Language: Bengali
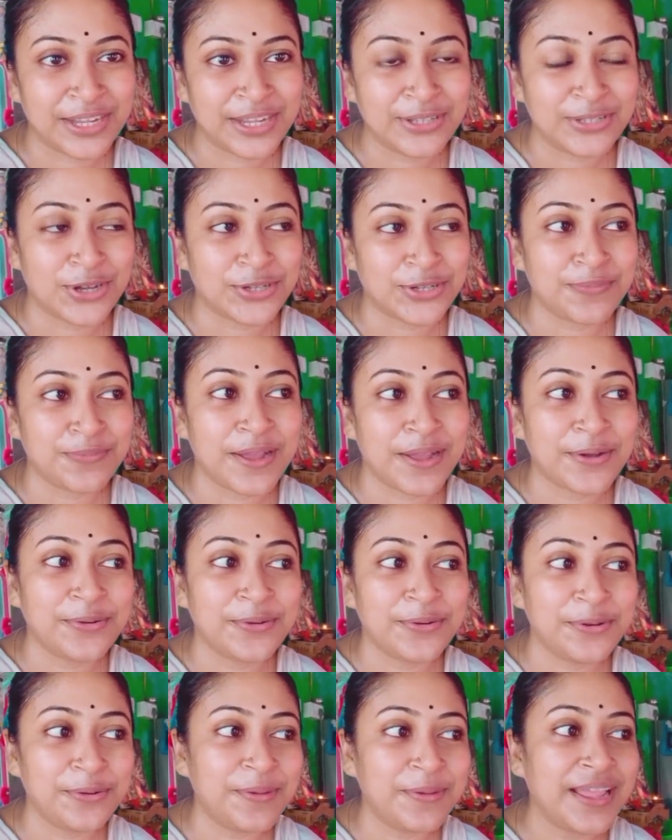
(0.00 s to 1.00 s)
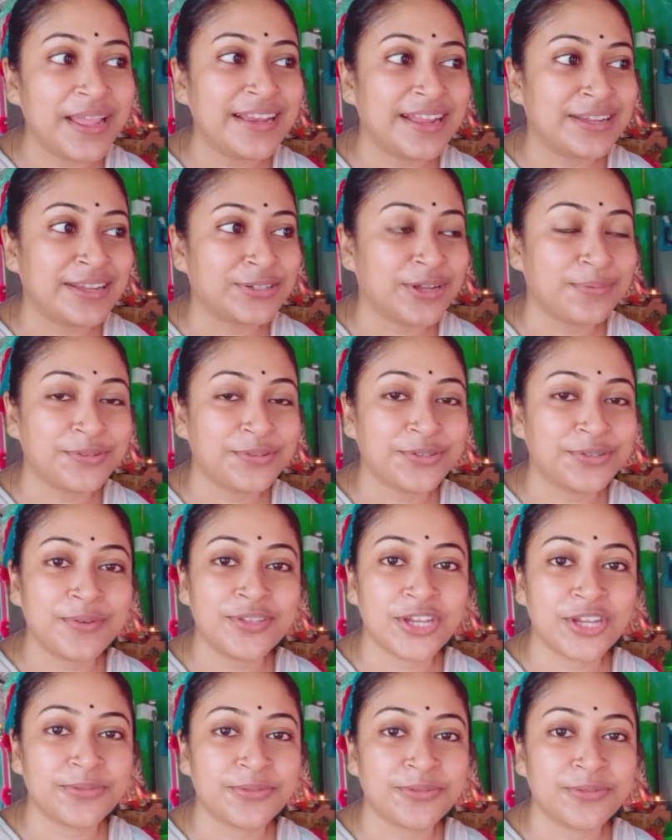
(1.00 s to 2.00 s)
চশমা খুলবেই না সবসময়
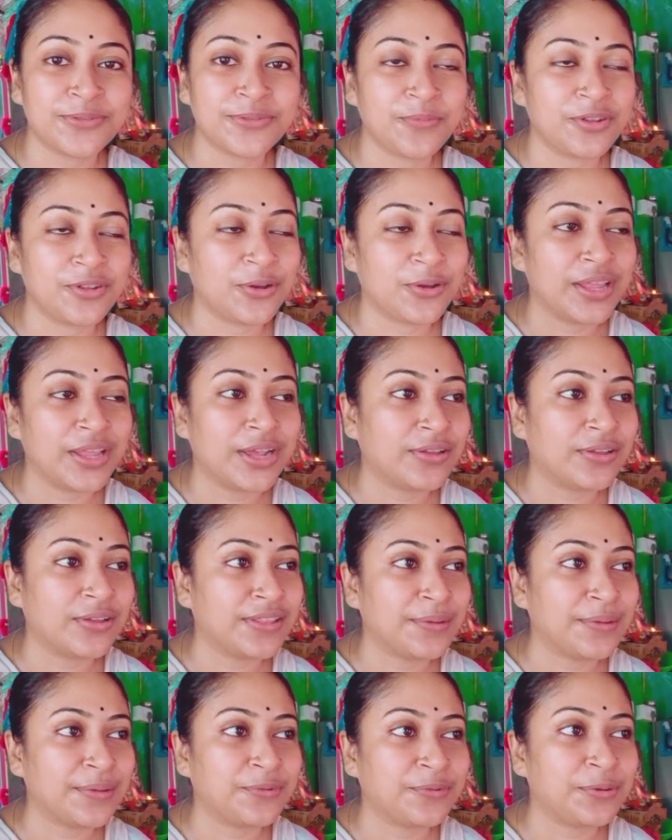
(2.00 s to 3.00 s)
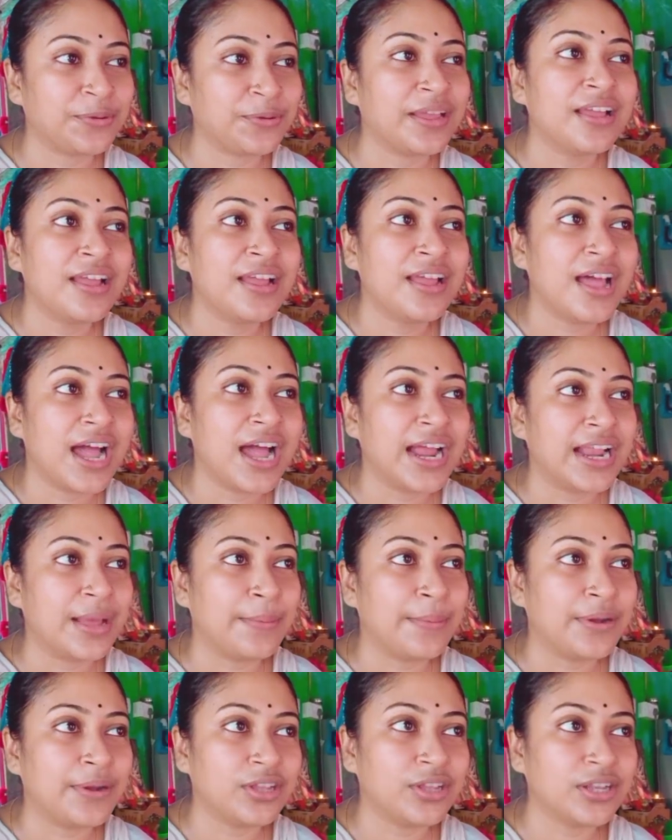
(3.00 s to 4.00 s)
চশমা পরে থাকো এই কথাই বলবে আর
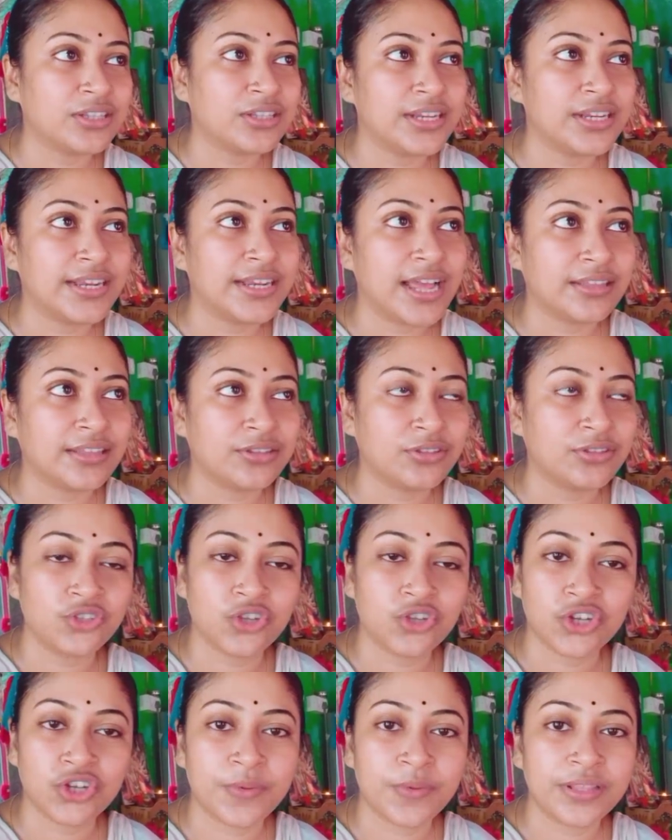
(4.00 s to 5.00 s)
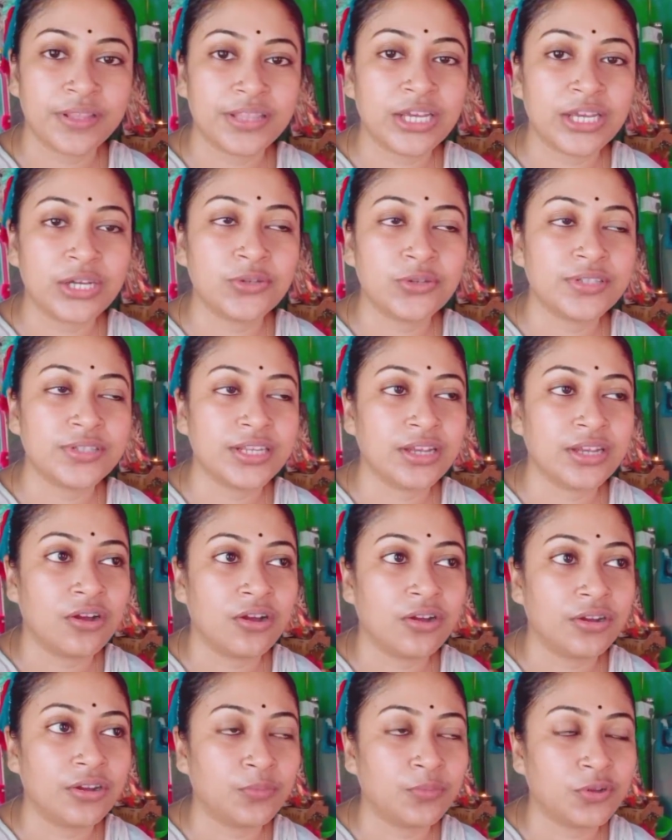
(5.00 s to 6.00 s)
আমার তো অ্যাকচুয়ালি ডাক্তার তো চশমা দিয়েওছে
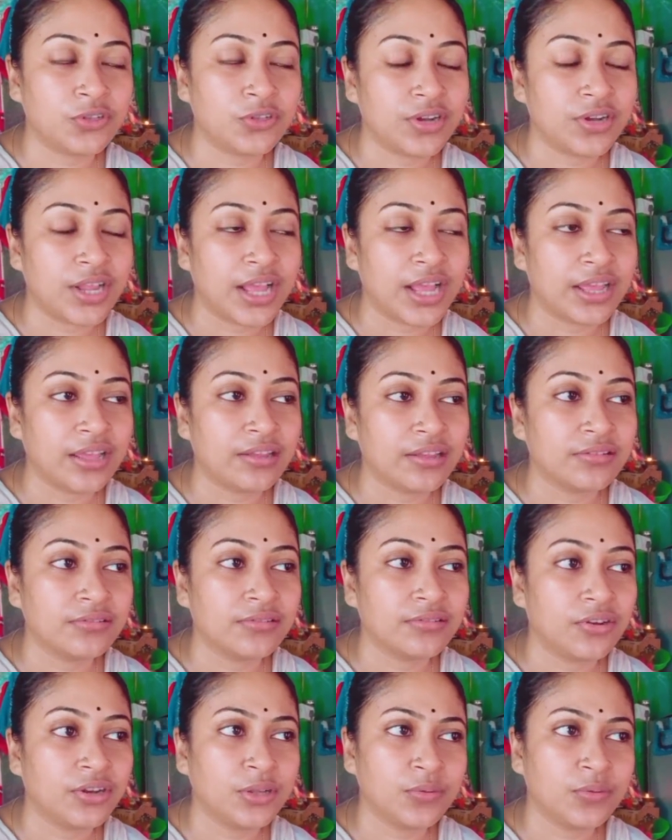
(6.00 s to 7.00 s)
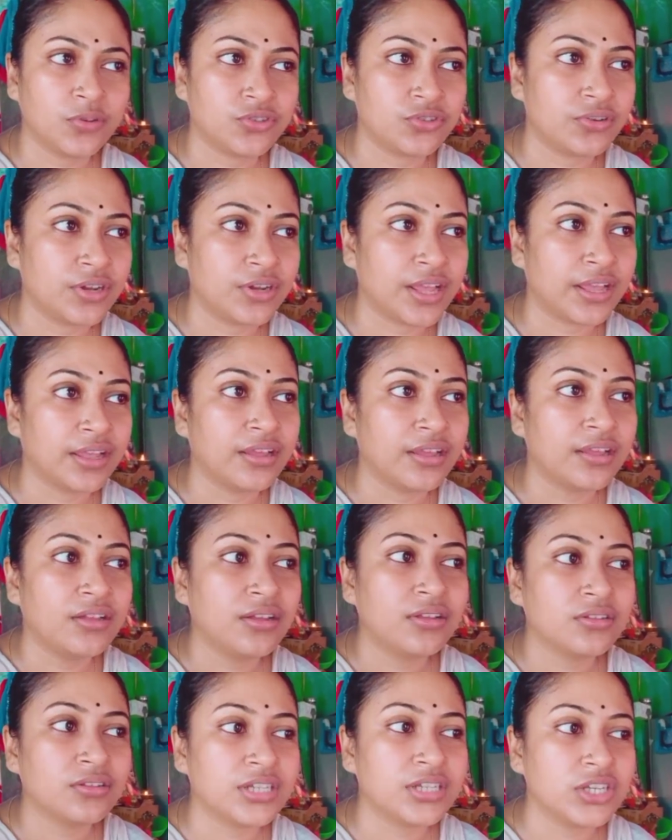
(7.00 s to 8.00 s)
অনেক বছর আগে অনেক বছর আগে
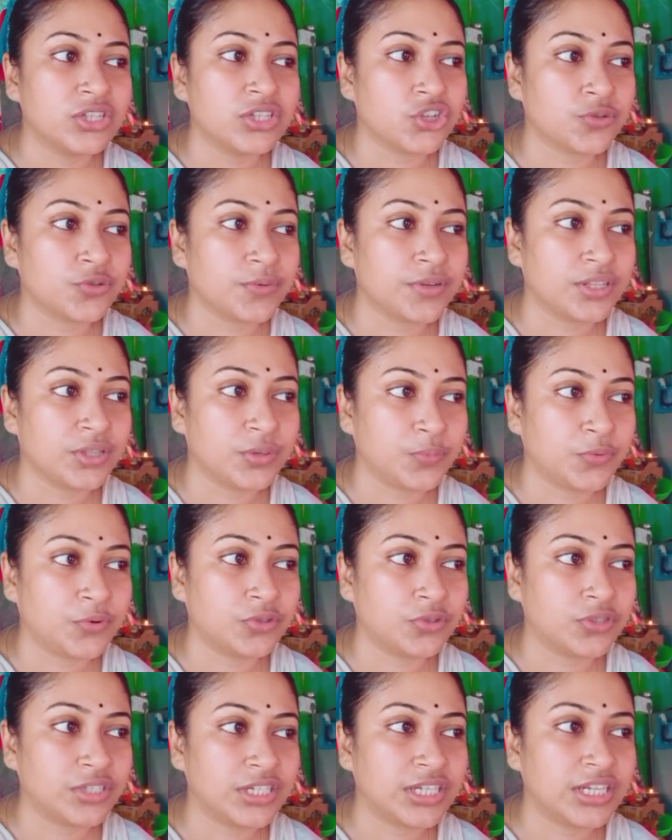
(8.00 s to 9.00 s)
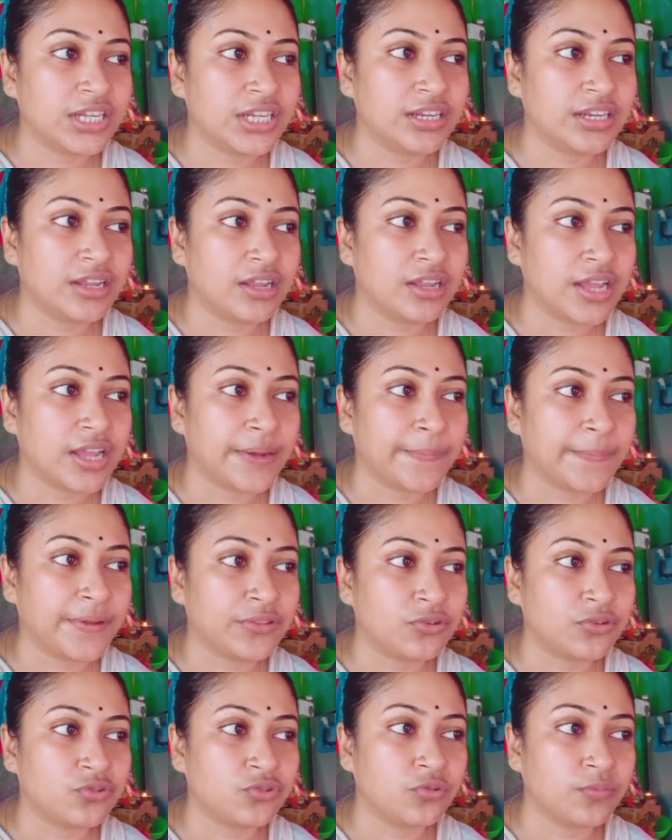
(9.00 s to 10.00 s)
সেই চশমাটা তো পড়ছি না
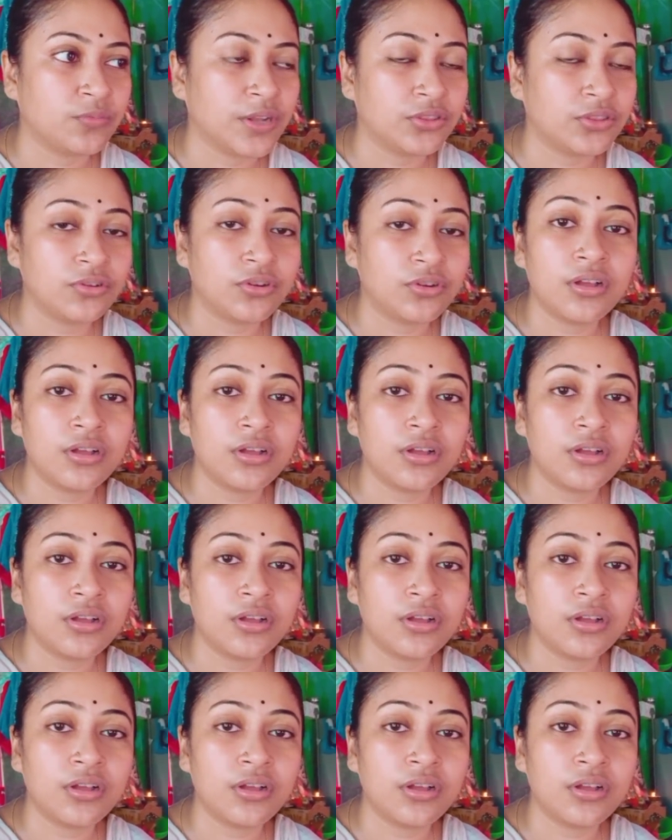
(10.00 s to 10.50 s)
একমাত্র শুধুমাত্র